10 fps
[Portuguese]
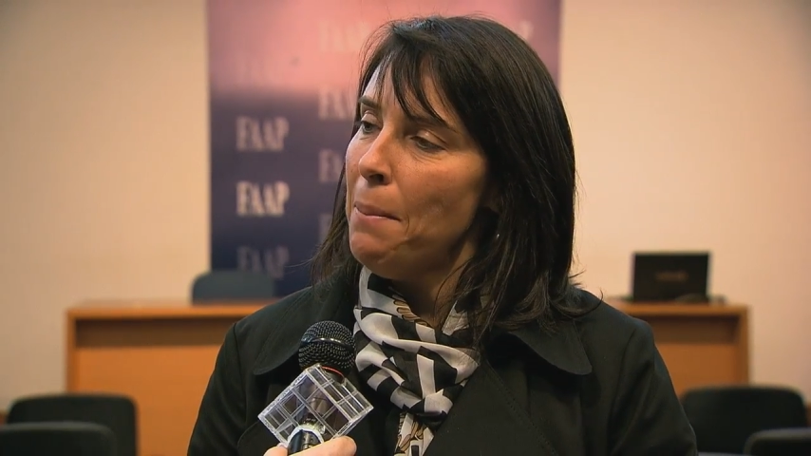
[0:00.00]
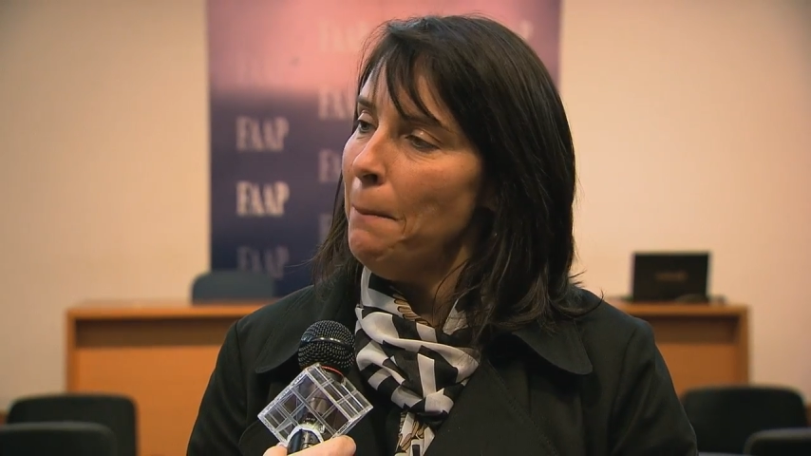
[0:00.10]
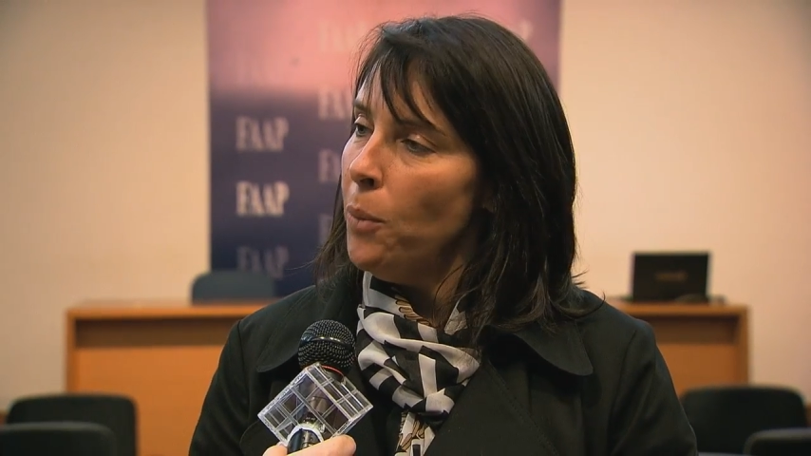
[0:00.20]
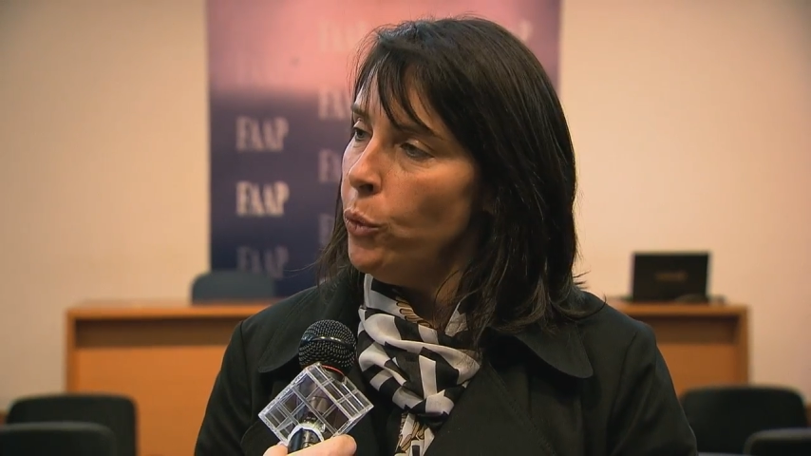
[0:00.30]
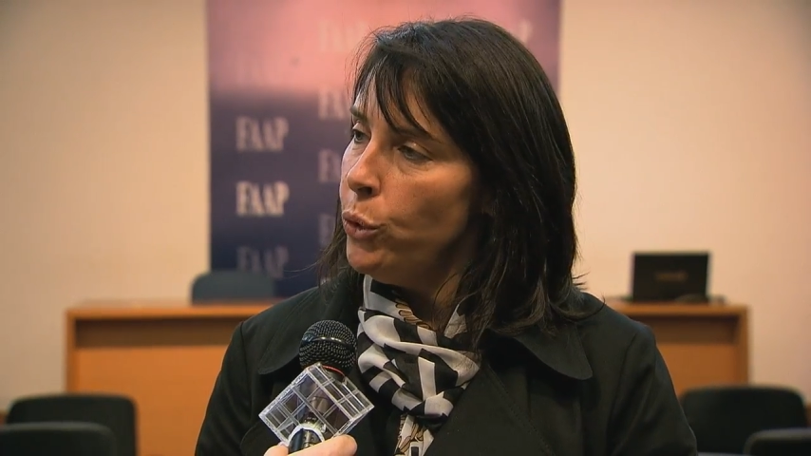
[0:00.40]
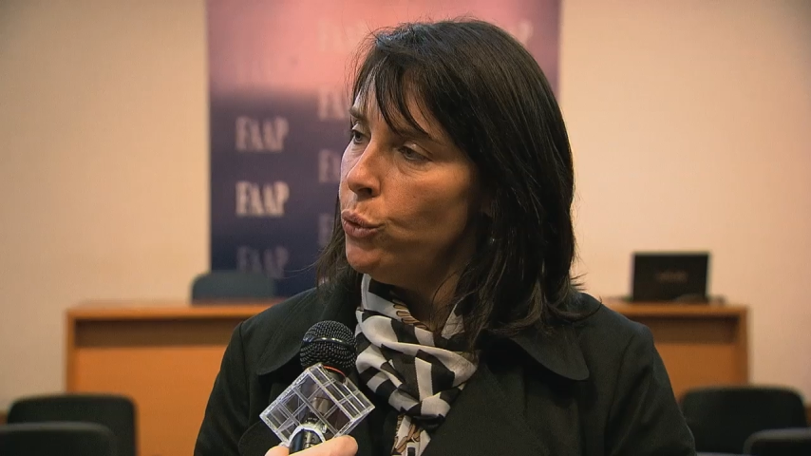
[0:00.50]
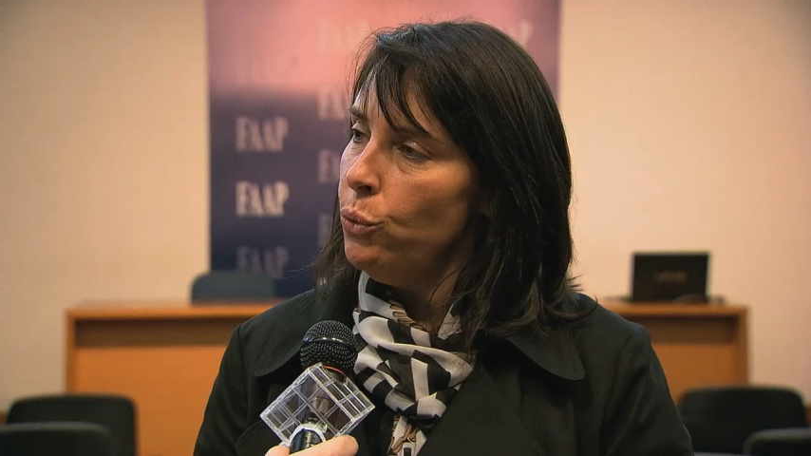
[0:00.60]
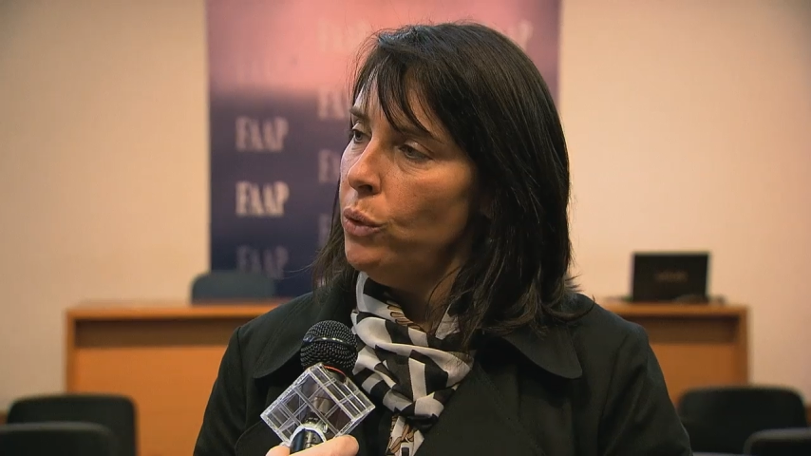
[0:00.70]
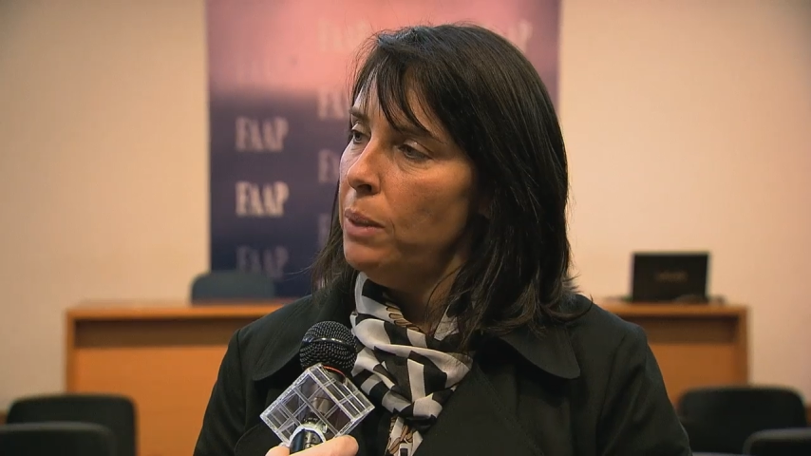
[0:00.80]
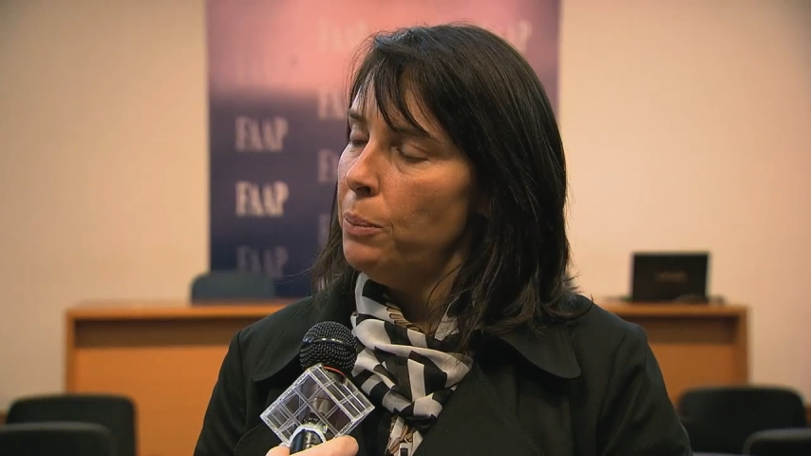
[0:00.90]

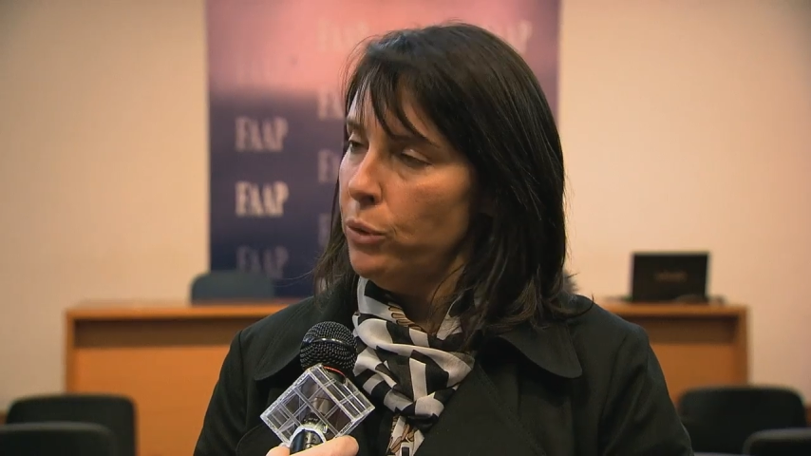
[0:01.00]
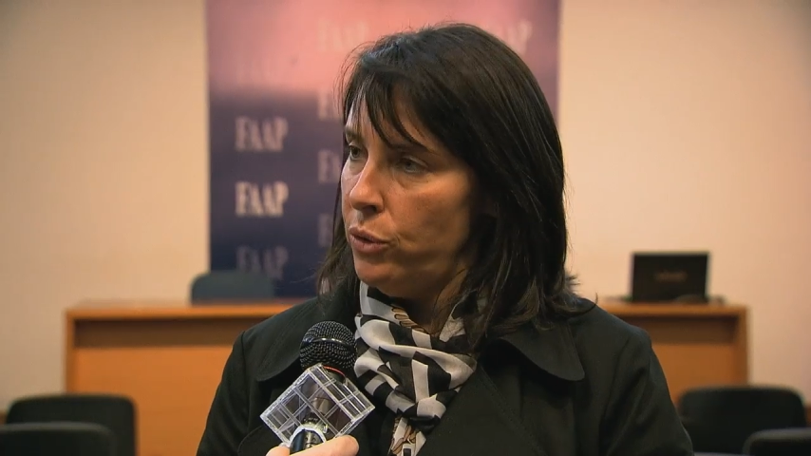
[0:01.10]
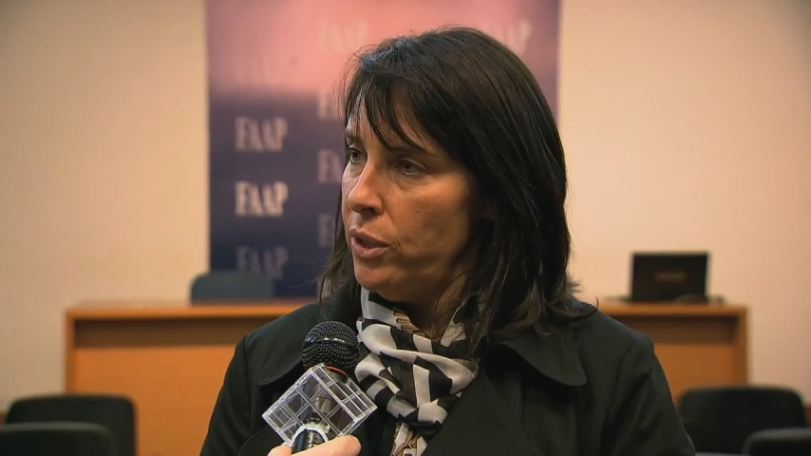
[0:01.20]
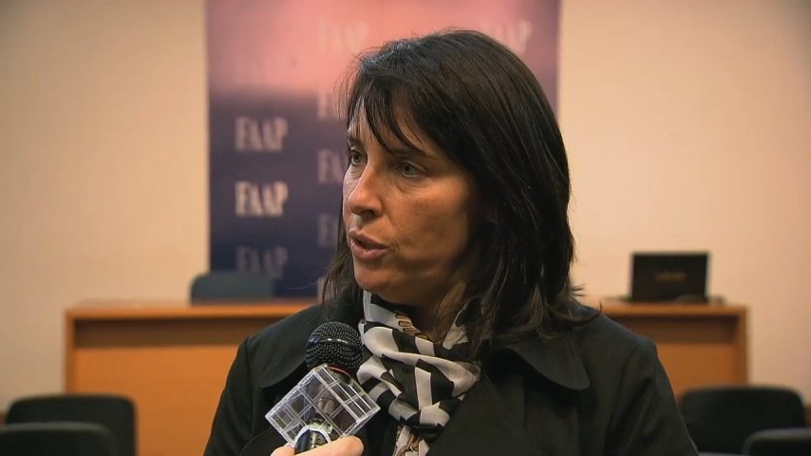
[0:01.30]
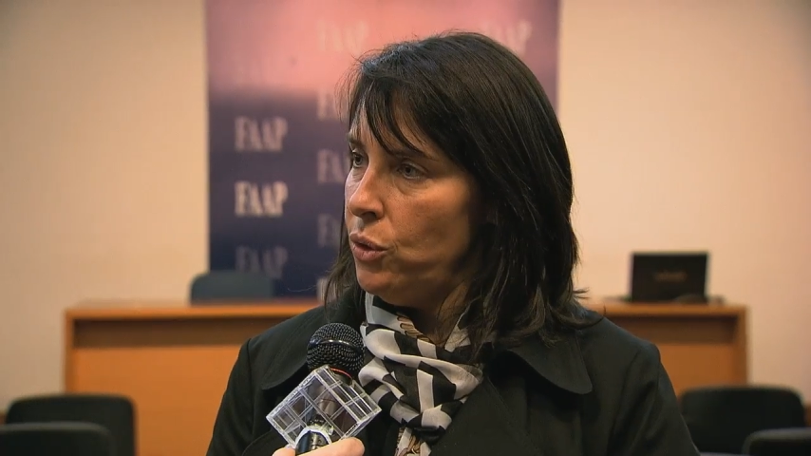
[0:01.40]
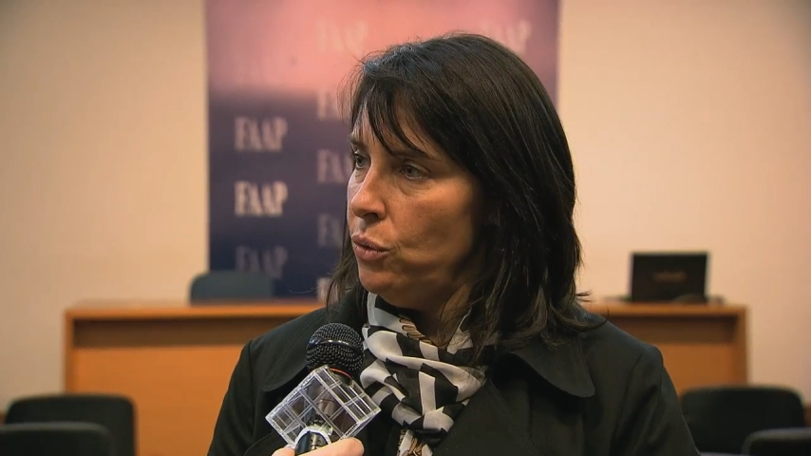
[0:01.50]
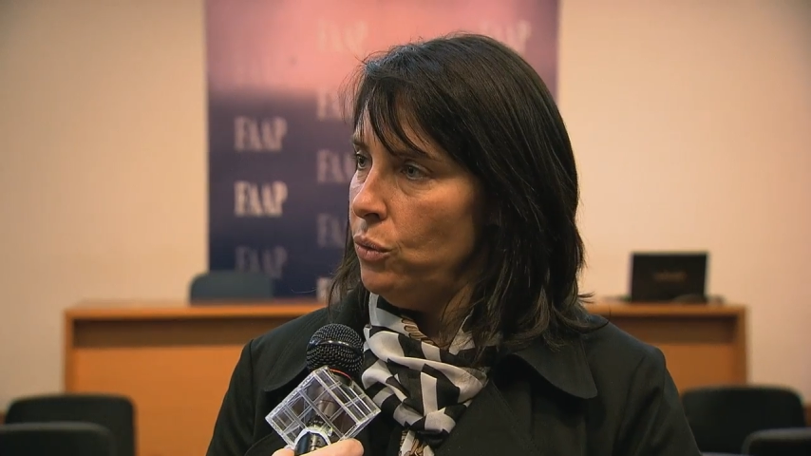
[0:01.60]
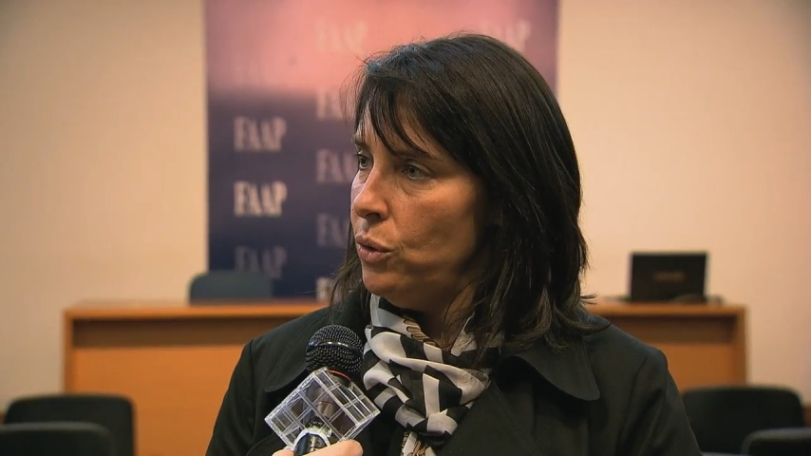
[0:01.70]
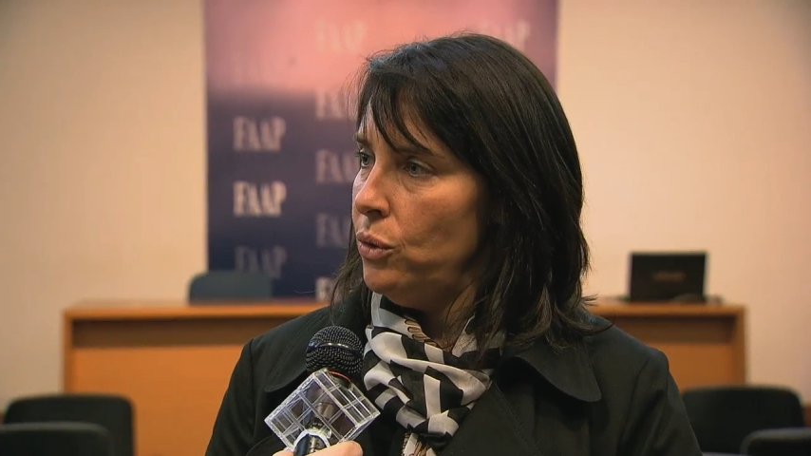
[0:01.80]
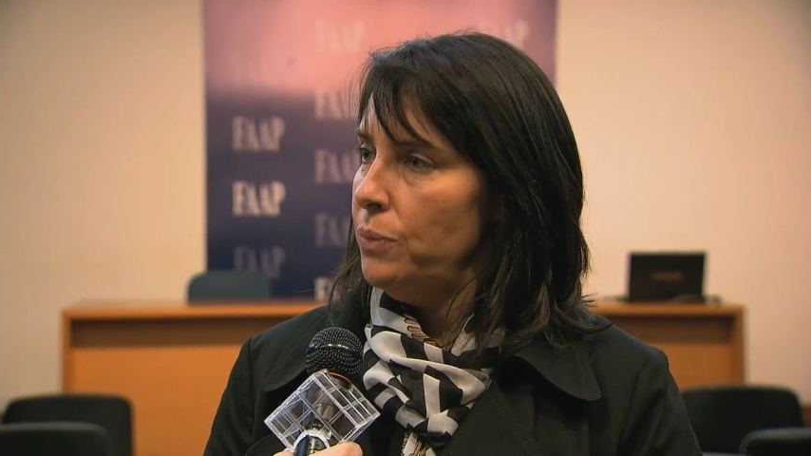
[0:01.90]
muito importante
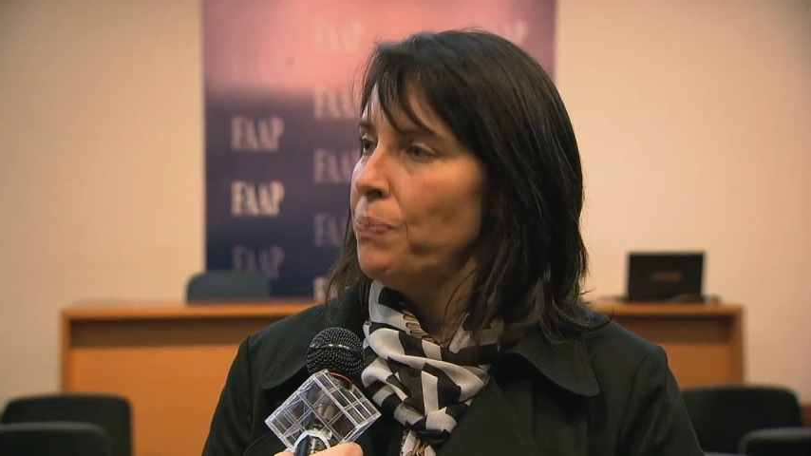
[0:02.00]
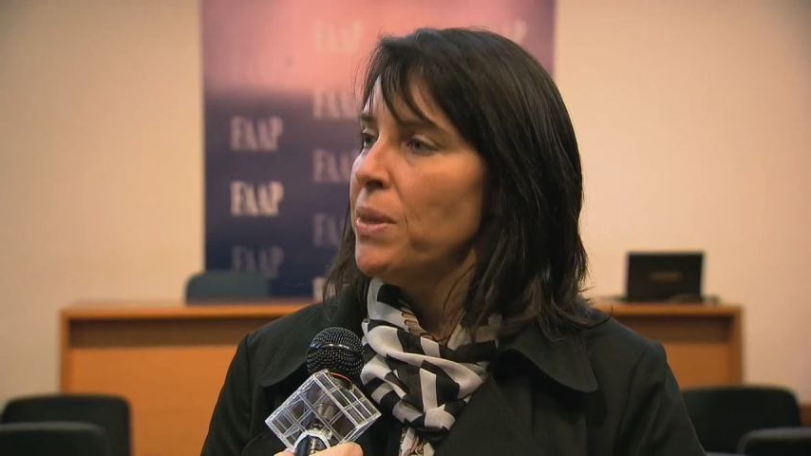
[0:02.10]
hoje.